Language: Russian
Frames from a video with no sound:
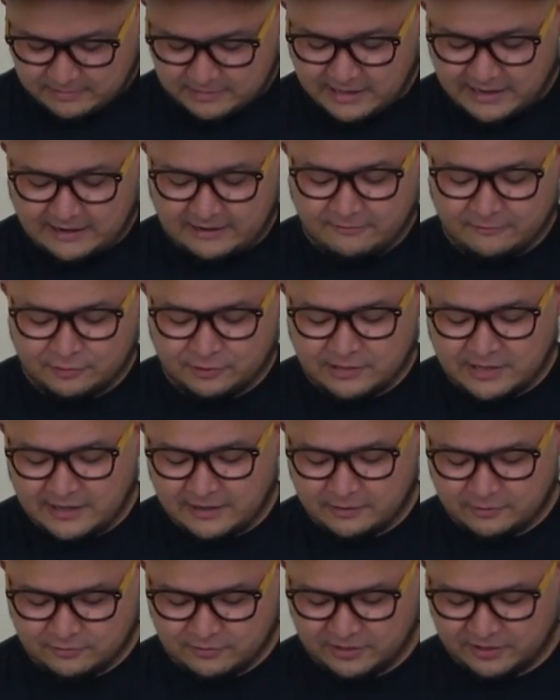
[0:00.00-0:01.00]
Так, вот
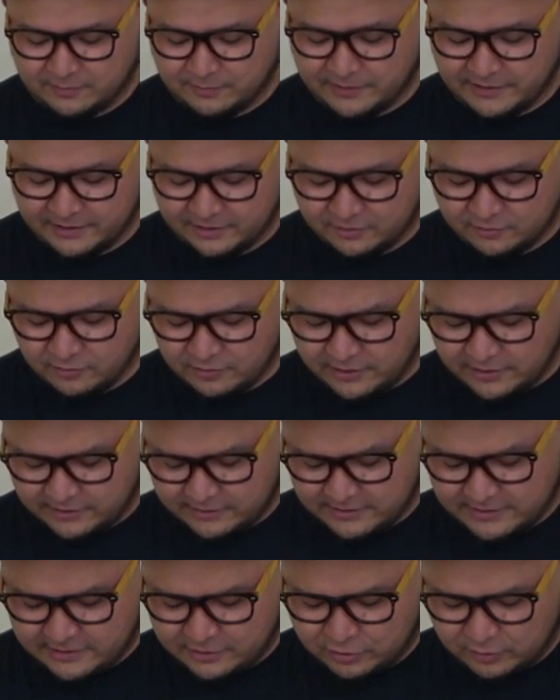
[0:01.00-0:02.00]
так это у нас
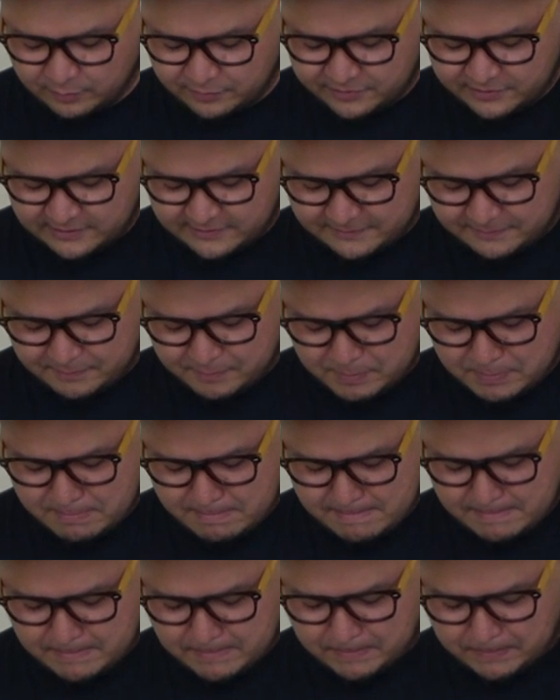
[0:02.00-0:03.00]
происходит. И, собственно,
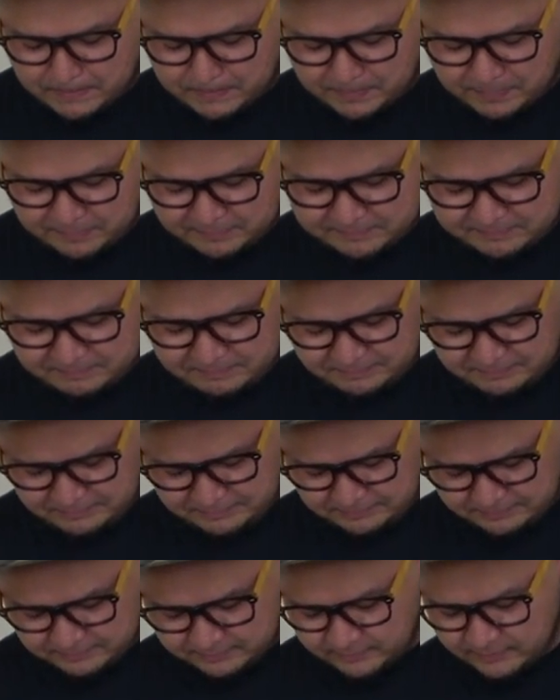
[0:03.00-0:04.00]

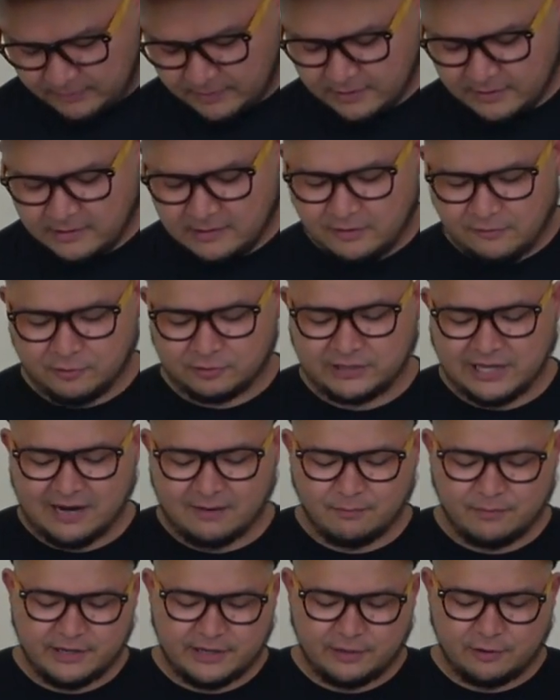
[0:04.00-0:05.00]
вот
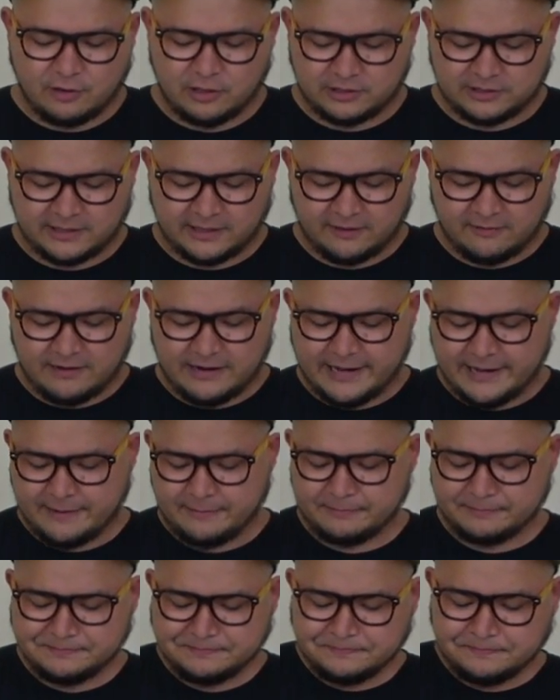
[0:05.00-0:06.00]
так мы ее
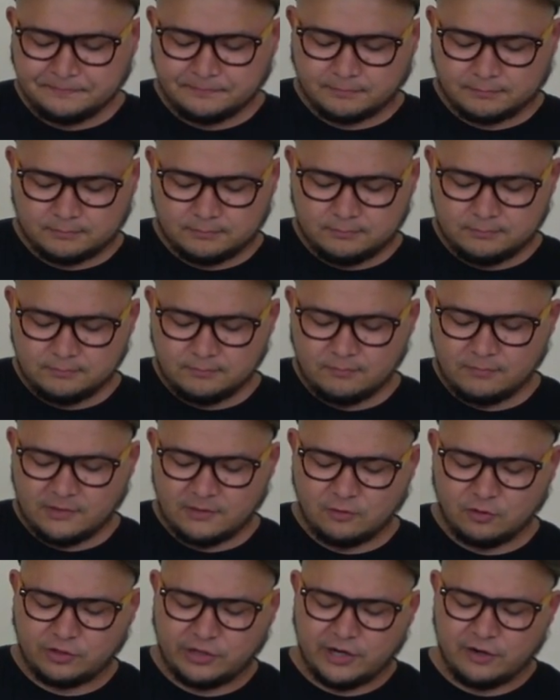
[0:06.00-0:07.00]
открываем.
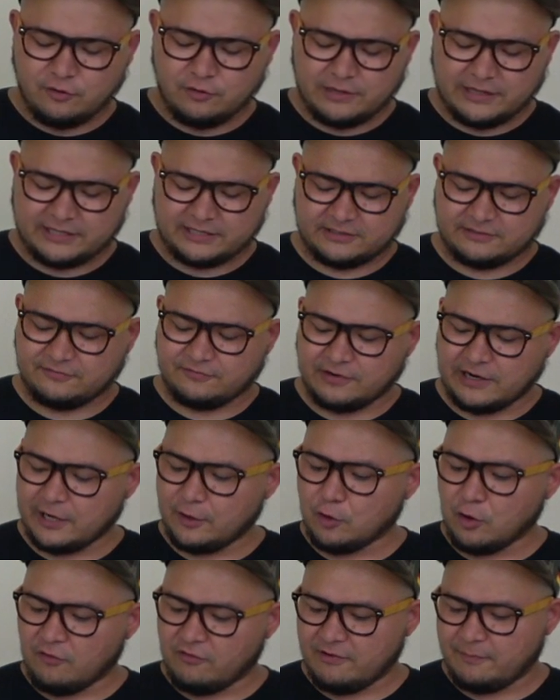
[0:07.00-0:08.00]
Внутри у нас
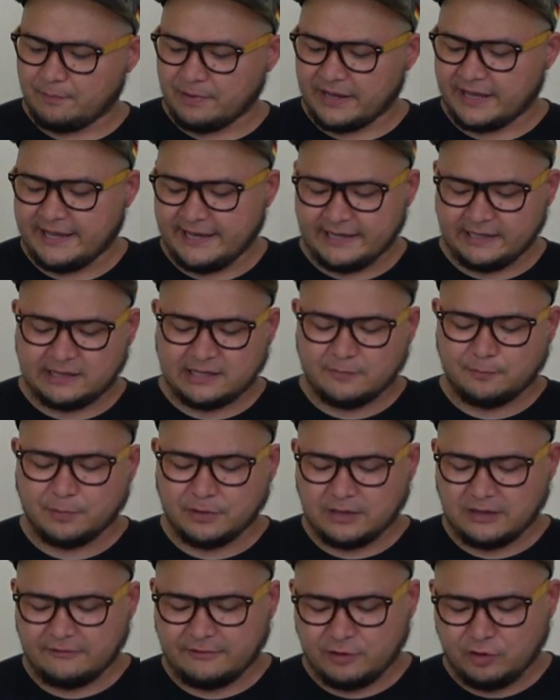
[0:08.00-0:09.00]
фольговый пакет,
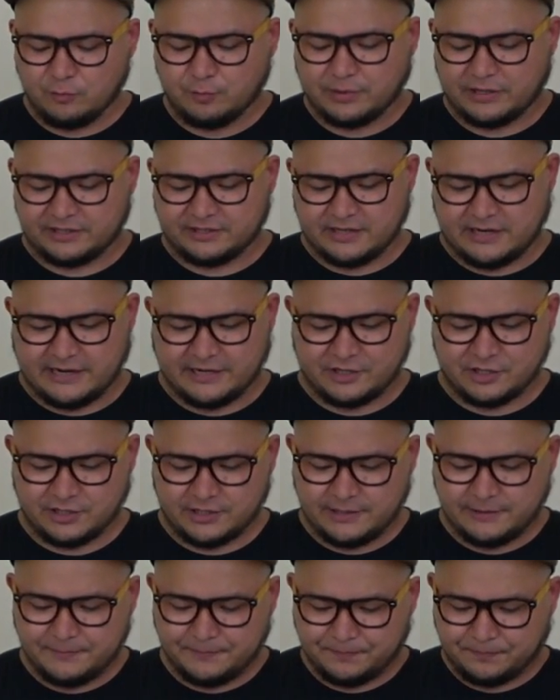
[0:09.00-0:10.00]
наполовину
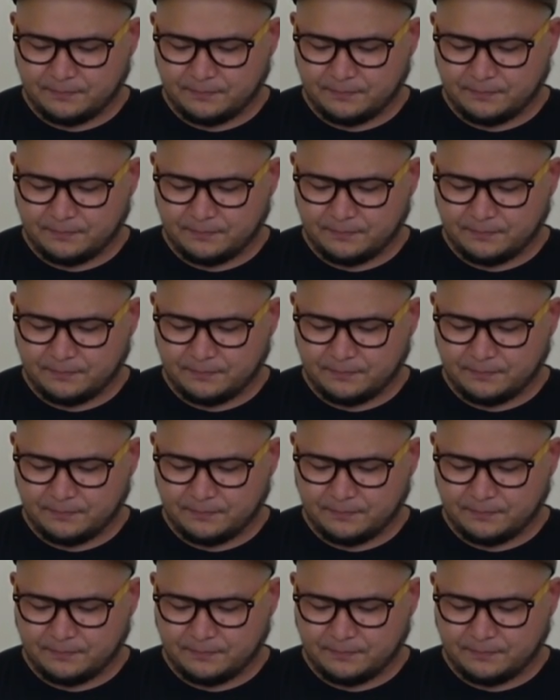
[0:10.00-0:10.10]
прозрачный.